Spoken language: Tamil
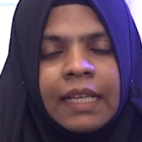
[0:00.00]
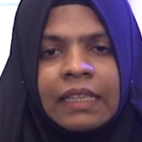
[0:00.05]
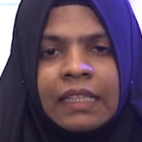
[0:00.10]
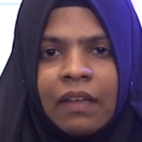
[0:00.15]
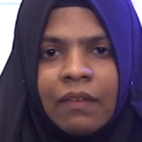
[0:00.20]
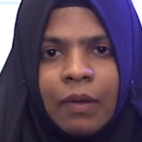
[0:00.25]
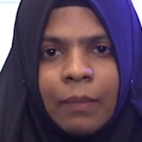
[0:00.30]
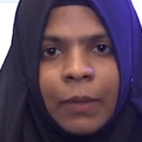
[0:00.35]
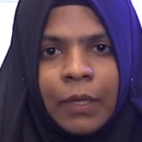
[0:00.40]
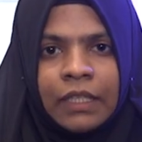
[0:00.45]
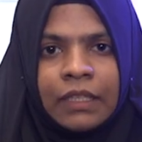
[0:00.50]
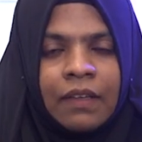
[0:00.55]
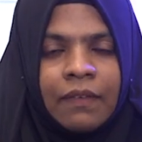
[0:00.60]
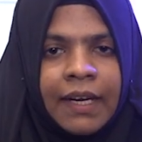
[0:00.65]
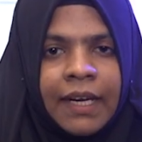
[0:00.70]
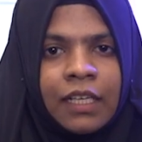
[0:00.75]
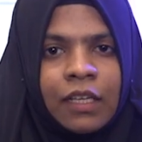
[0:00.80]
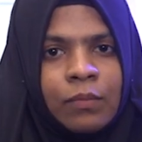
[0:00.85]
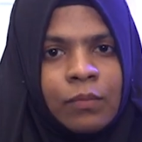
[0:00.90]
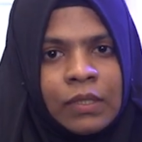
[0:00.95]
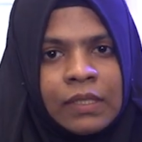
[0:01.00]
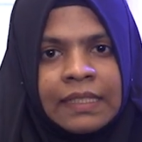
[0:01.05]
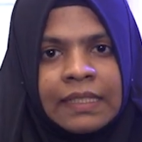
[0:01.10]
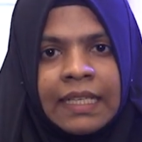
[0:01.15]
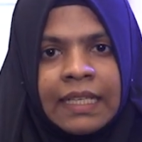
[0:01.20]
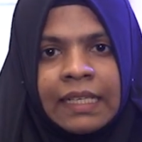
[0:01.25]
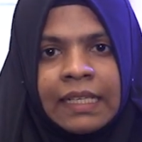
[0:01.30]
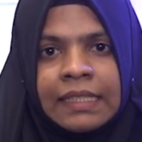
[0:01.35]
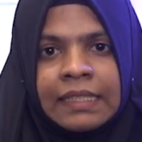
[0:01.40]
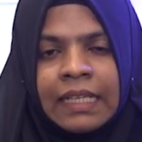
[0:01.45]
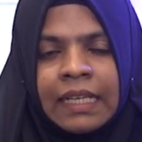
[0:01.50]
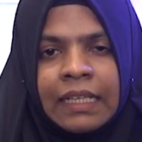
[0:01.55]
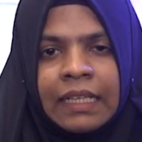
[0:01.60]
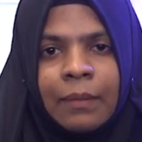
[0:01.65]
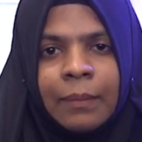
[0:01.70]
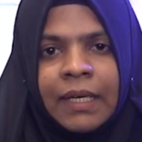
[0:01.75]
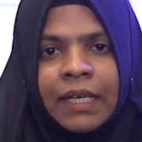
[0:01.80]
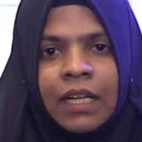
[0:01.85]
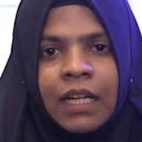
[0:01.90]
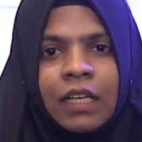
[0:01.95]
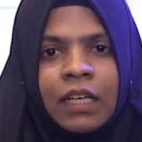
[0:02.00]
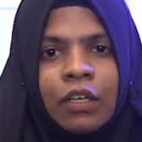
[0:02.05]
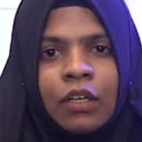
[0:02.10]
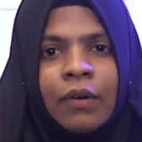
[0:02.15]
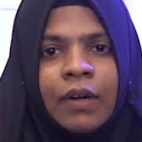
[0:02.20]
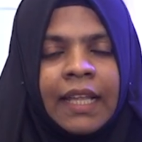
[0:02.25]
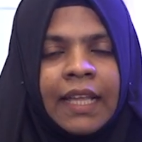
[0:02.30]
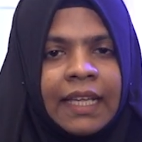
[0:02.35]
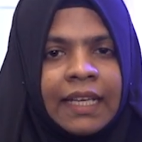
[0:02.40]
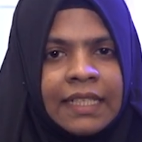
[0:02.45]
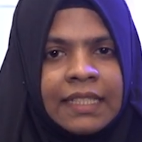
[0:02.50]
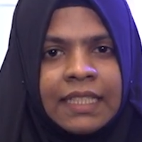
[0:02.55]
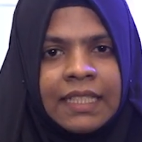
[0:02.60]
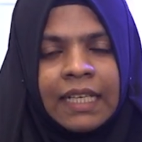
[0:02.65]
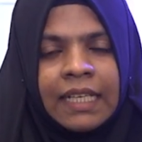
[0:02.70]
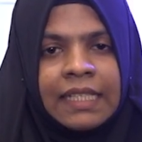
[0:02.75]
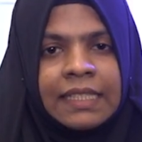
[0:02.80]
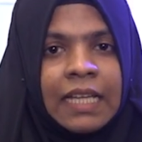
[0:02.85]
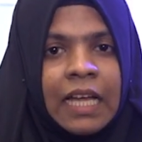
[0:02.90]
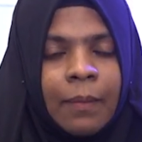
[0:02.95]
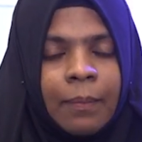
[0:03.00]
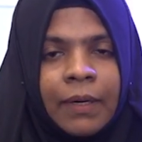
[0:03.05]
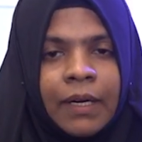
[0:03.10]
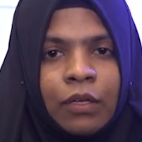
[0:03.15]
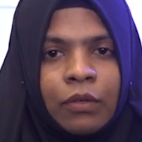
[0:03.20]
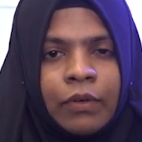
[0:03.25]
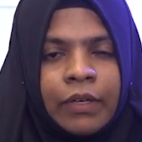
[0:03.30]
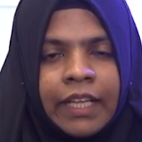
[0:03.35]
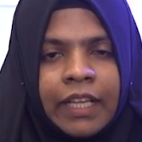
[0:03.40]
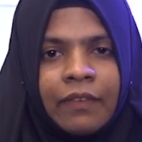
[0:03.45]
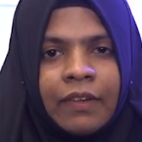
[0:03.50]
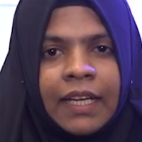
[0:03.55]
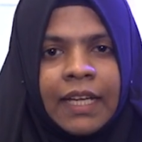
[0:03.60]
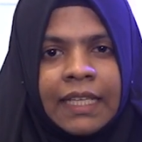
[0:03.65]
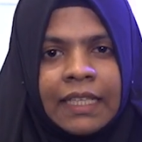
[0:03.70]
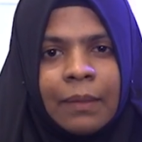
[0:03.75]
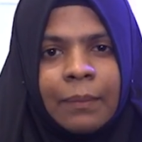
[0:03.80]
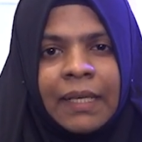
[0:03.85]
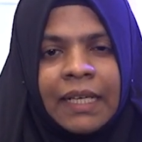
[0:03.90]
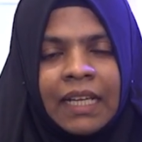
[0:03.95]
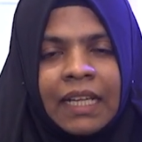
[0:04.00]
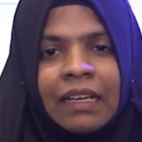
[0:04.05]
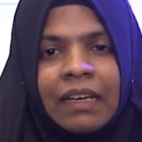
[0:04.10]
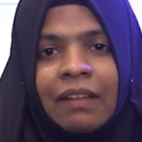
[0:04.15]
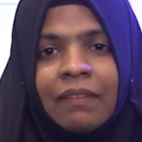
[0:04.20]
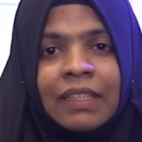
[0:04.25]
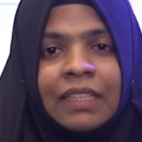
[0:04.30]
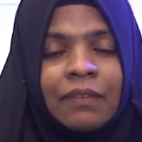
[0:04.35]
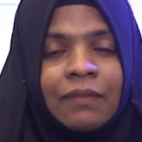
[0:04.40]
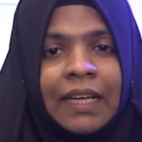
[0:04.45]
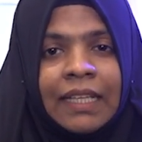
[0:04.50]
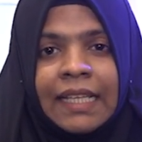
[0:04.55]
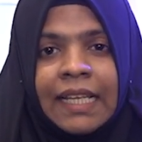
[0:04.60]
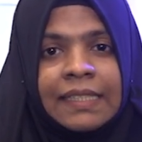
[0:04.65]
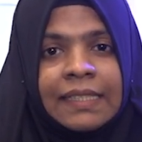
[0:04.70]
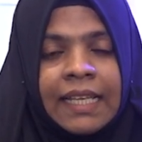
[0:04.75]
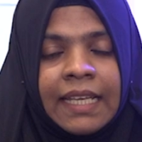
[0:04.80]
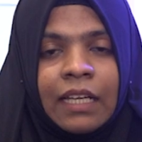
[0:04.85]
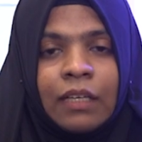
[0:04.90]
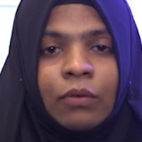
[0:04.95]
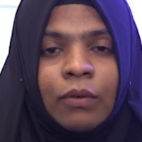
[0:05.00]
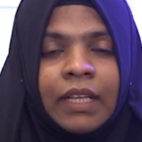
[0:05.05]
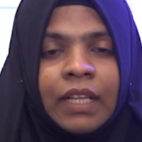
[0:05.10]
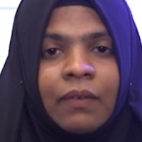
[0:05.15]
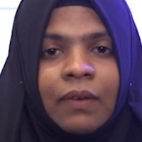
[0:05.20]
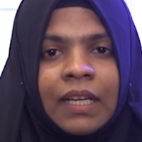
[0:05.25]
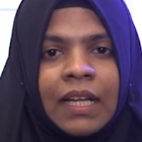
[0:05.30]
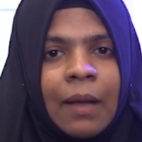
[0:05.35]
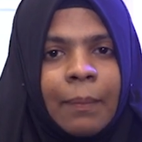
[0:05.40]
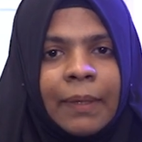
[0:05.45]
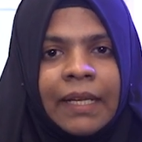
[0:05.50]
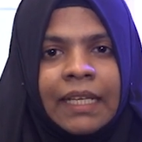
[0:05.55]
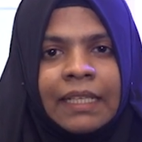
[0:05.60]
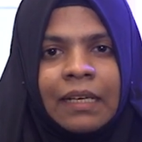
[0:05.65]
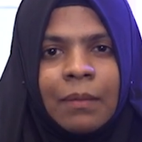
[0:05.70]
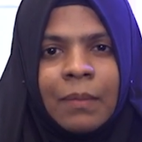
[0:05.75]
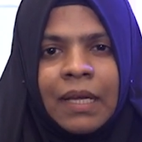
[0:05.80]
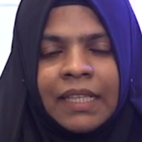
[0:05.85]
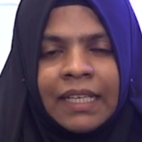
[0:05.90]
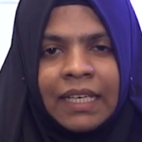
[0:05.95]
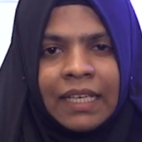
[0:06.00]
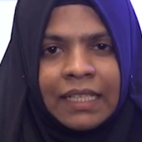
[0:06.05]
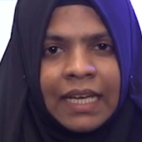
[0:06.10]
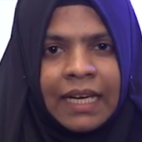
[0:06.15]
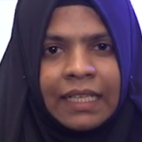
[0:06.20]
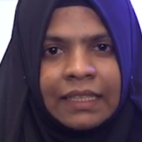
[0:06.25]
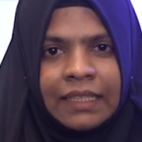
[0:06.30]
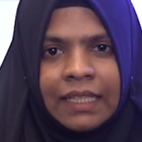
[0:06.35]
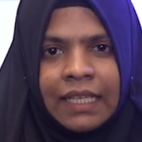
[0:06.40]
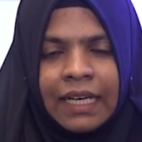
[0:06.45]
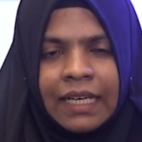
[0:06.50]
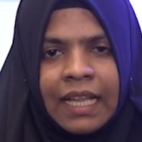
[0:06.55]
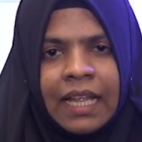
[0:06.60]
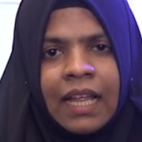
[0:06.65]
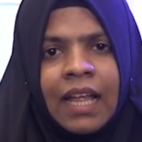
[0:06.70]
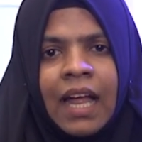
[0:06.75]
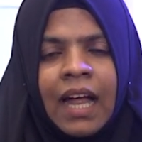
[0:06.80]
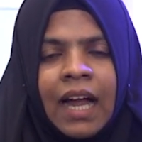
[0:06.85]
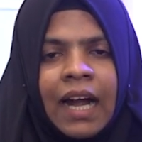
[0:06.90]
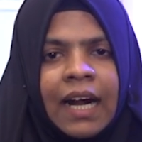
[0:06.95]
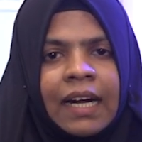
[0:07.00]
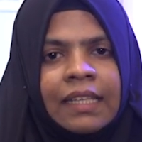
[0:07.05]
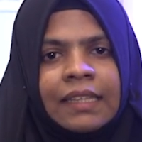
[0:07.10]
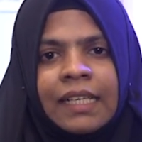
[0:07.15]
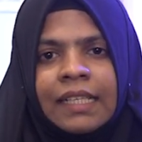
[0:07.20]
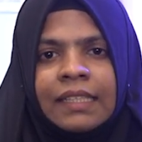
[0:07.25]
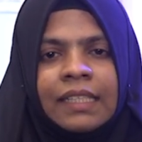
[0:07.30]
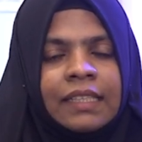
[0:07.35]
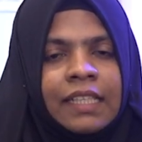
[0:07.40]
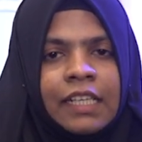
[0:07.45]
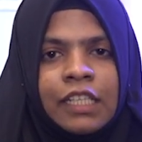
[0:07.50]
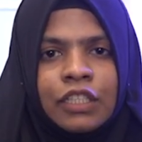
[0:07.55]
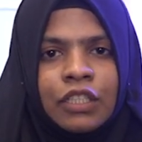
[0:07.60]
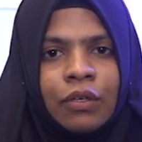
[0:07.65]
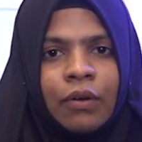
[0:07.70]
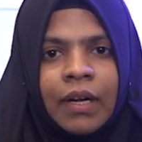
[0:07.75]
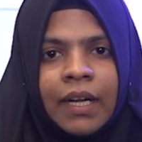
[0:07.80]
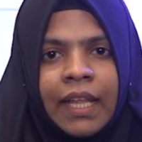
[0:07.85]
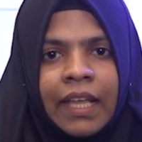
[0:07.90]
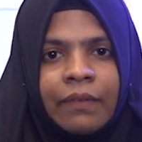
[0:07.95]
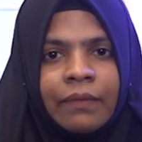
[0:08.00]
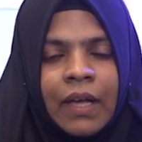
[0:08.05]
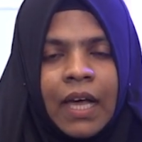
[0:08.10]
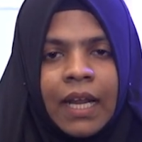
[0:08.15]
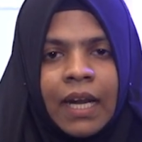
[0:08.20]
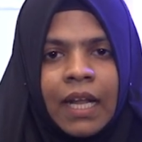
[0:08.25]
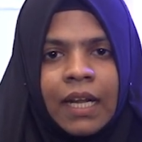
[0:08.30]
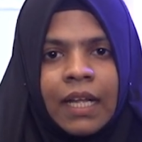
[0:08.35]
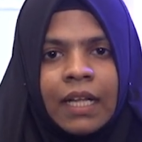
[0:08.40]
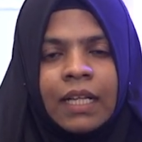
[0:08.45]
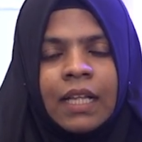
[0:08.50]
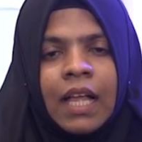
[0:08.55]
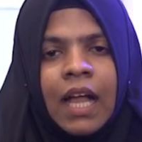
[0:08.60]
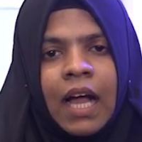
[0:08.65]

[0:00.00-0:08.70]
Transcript: இந்தியாவை பொறுத்த வரைக்கும் முஸ்லீம்கள் தான் இந்த மிருகங்களுடைய இறைச்சிகளை சாப்பிடக்கூடியவங்க இந்த மிருகங்களை வந்து வதை செய்யக்கூடியவங்க அப்படிங்கிற மாதிரியான கருத்துக்களை அடுத்தடுத்து திணிச்சு கொண்டே வராங்க